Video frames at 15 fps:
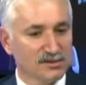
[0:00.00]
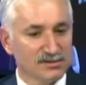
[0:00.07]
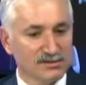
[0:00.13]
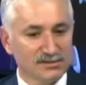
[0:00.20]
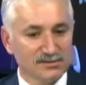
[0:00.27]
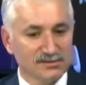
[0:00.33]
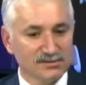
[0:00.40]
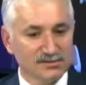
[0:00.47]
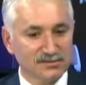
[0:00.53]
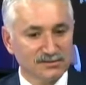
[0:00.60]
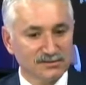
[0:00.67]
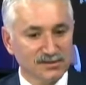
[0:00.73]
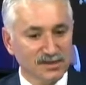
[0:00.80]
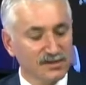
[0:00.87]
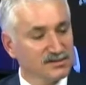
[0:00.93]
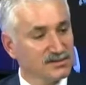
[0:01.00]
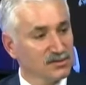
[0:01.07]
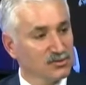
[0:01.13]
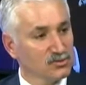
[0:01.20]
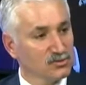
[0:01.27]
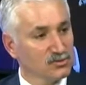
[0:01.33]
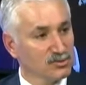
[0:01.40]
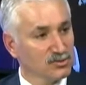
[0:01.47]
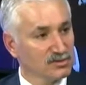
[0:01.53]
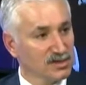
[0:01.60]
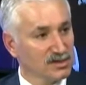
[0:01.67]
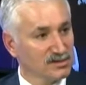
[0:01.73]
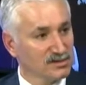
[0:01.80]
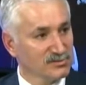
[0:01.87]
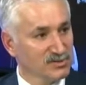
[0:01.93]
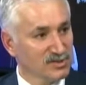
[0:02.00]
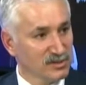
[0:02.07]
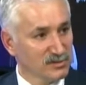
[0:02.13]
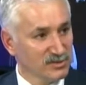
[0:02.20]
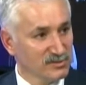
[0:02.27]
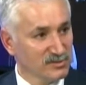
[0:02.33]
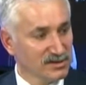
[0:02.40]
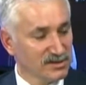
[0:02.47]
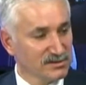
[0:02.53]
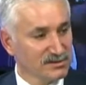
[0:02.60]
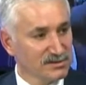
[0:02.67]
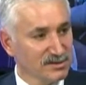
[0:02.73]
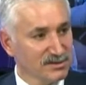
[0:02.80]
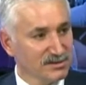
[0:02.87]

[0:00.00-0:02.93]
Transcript: Ee, daha salonumuzun tanıtımı yapılmadan,